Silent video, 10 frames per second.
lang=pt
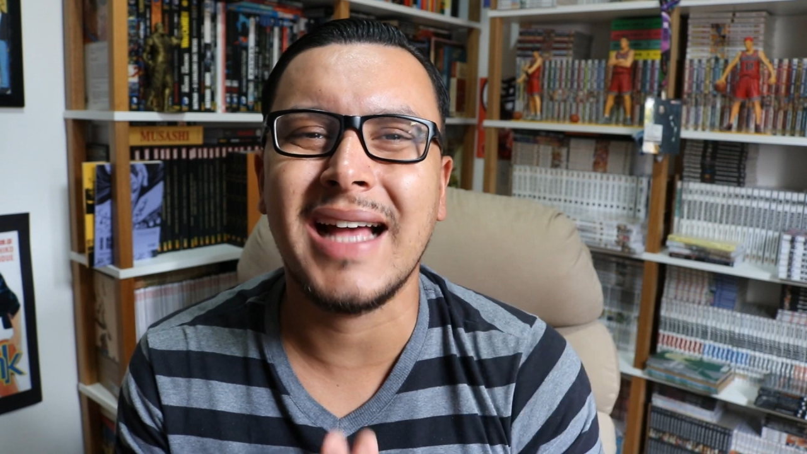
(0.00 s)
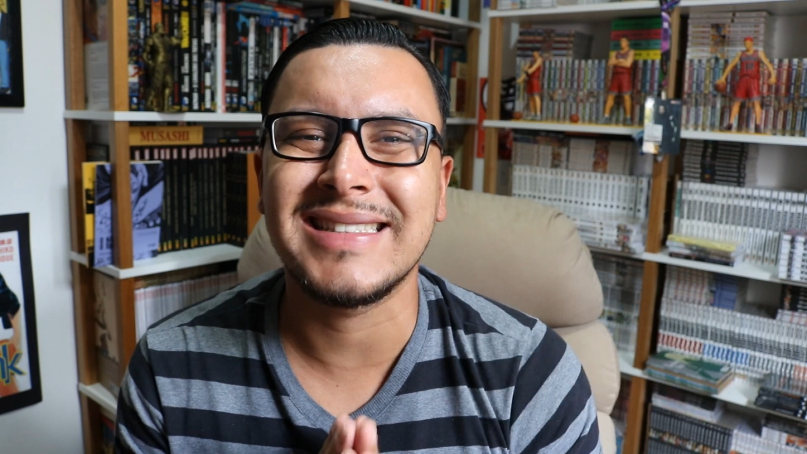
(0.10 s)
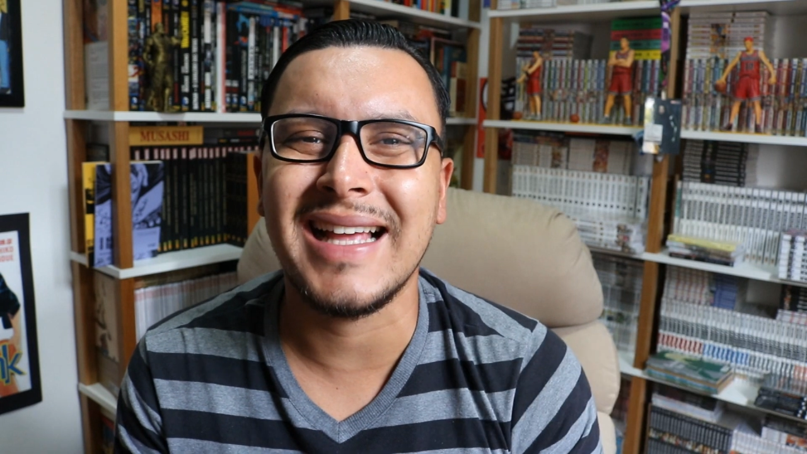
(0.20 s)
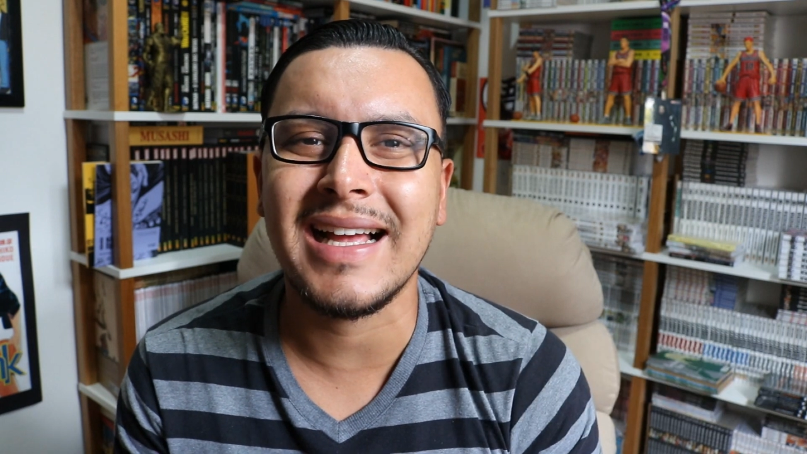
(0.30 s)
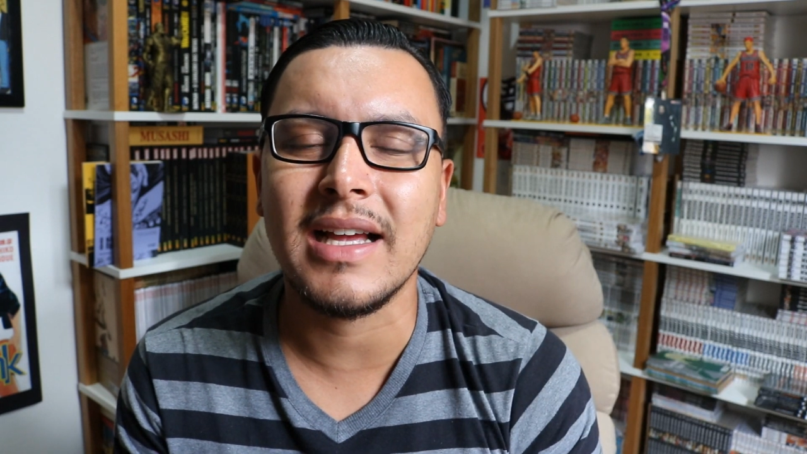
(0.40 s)

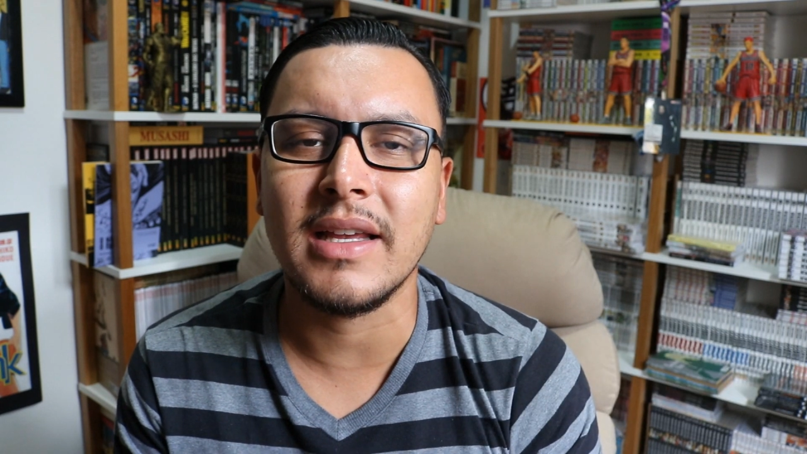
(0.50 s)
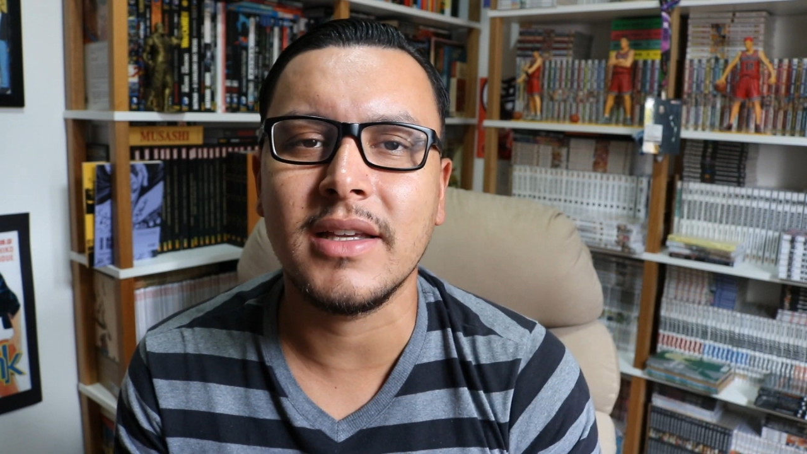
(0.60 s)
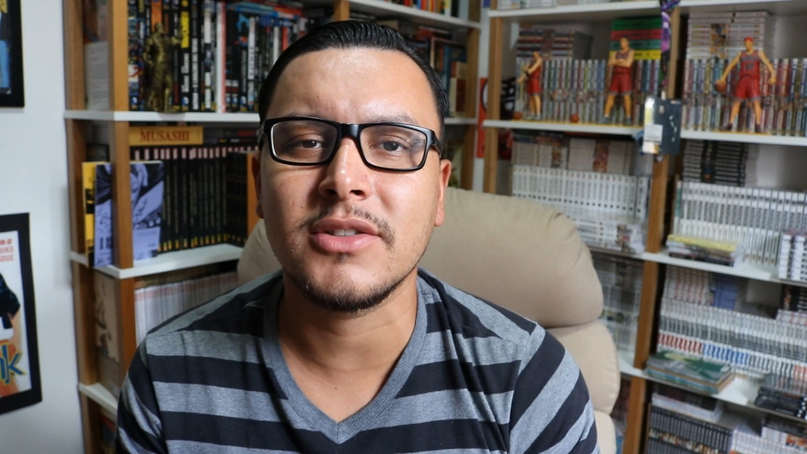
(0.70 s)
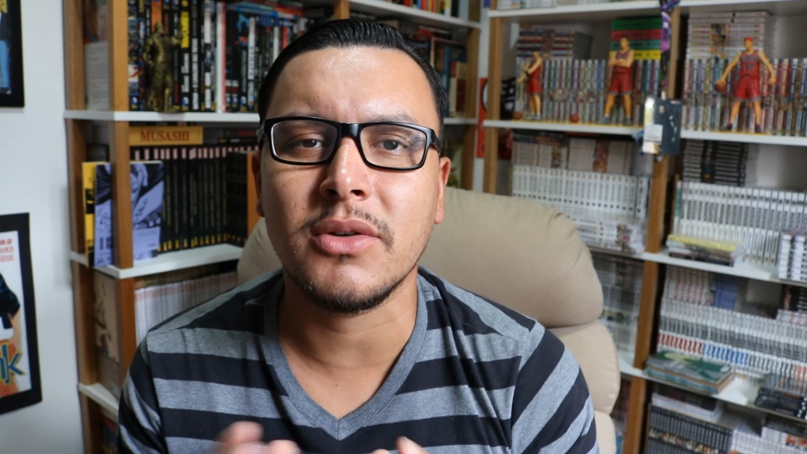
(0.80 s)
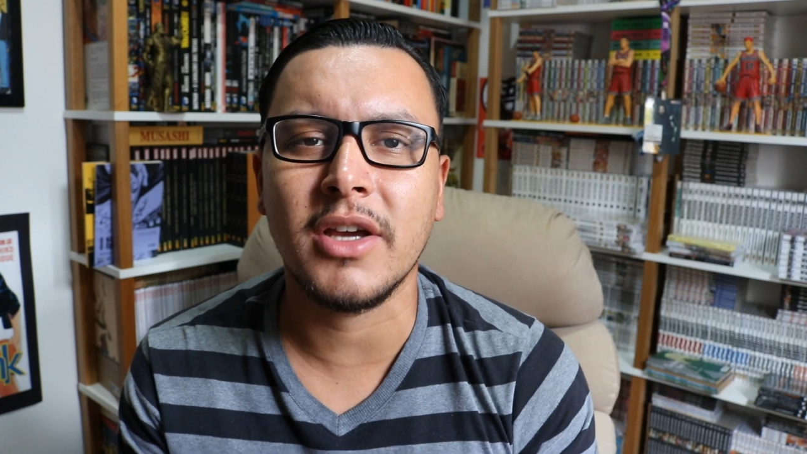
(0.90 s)
as
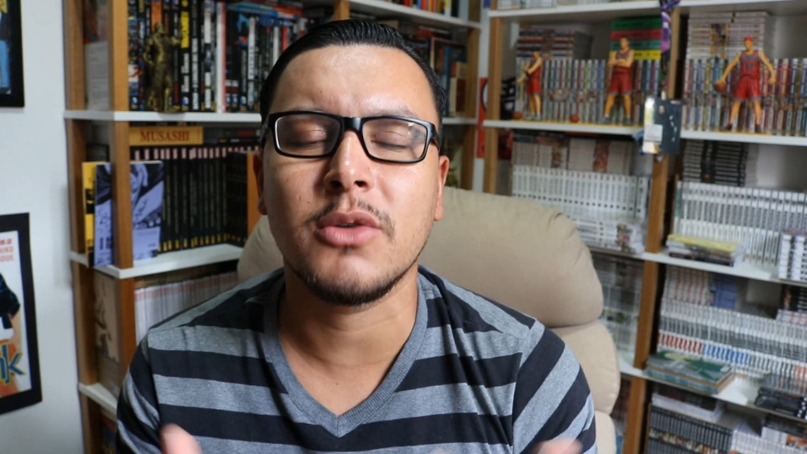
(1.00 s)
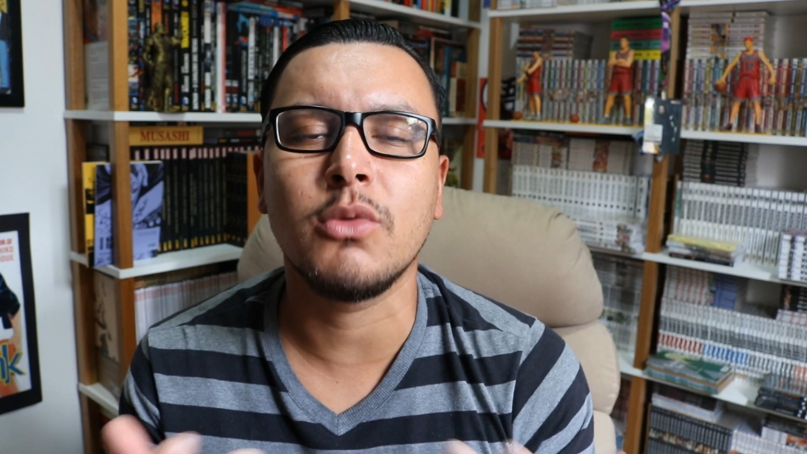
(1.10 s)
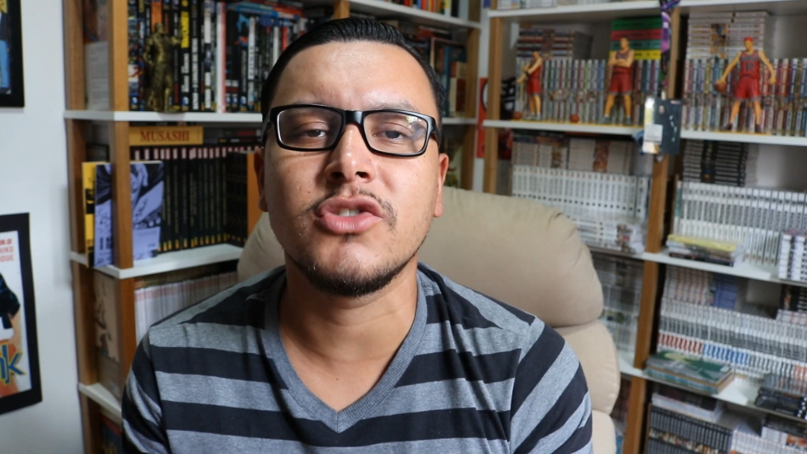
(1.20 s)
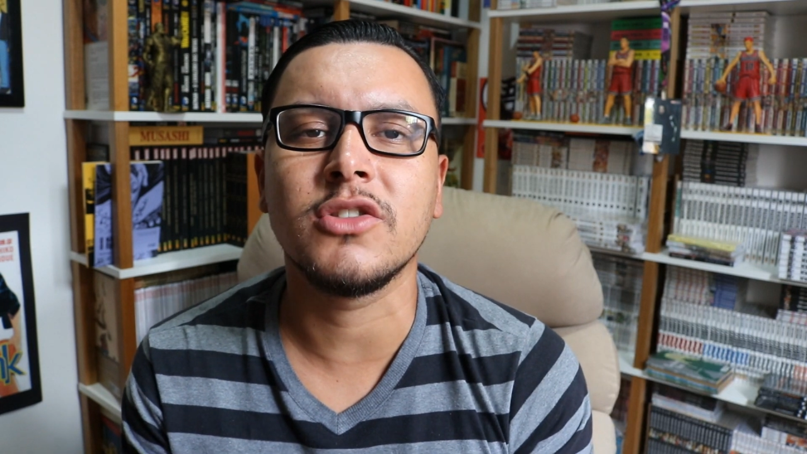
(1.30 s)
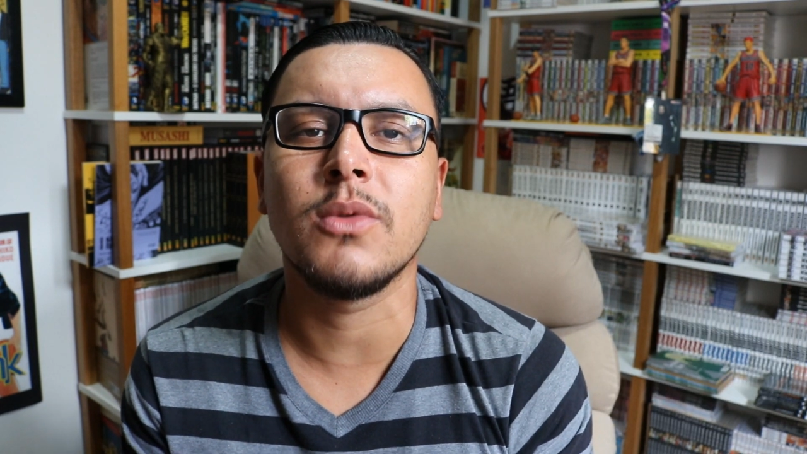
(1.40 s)
HQs que eu quero
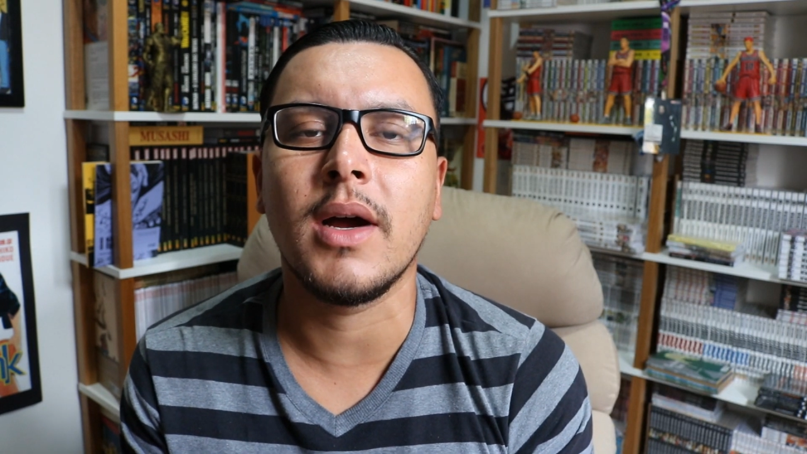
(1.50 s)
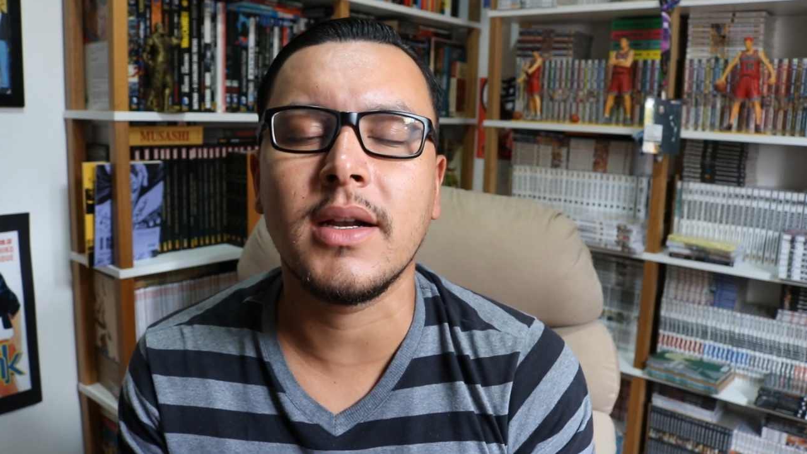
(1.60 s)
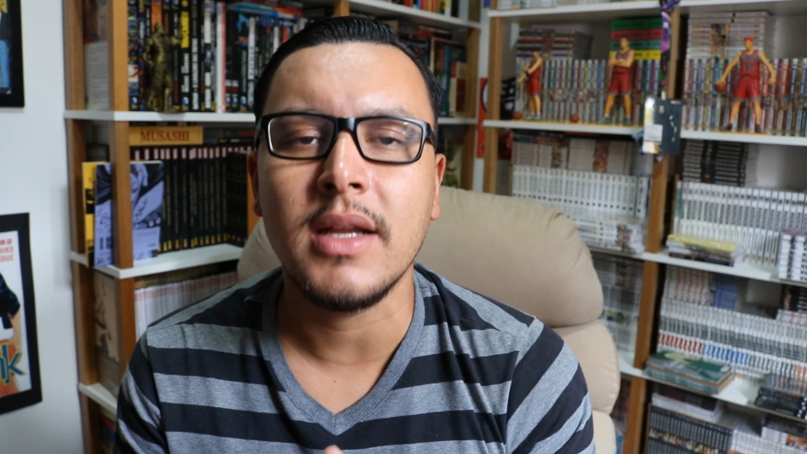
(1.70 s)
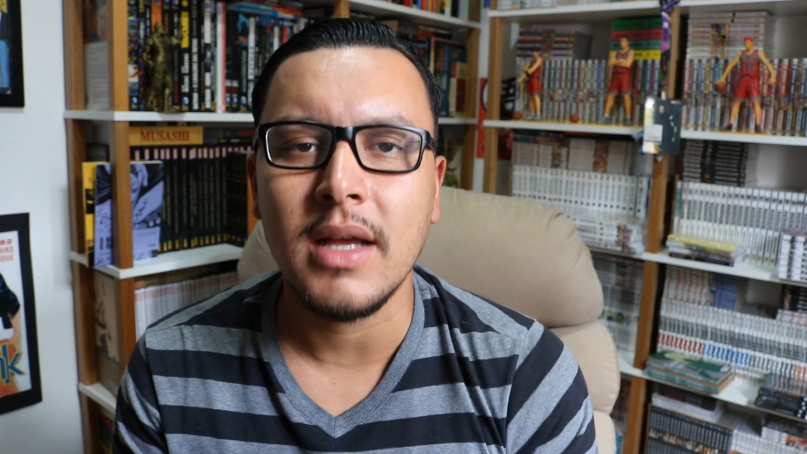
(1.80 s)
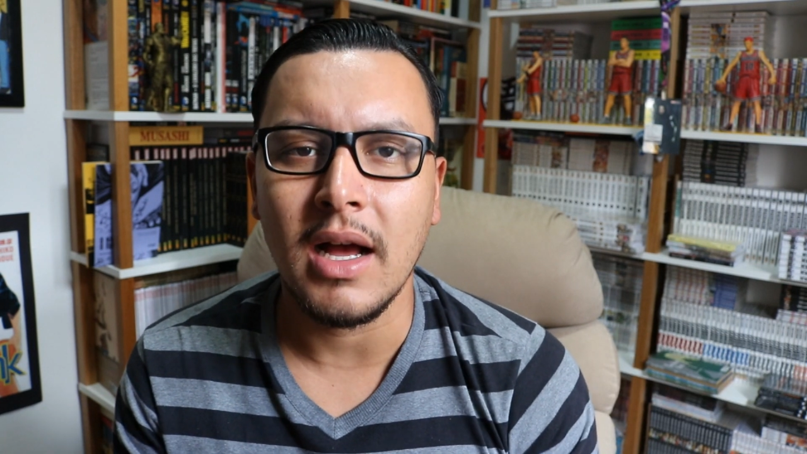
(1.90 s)
continuar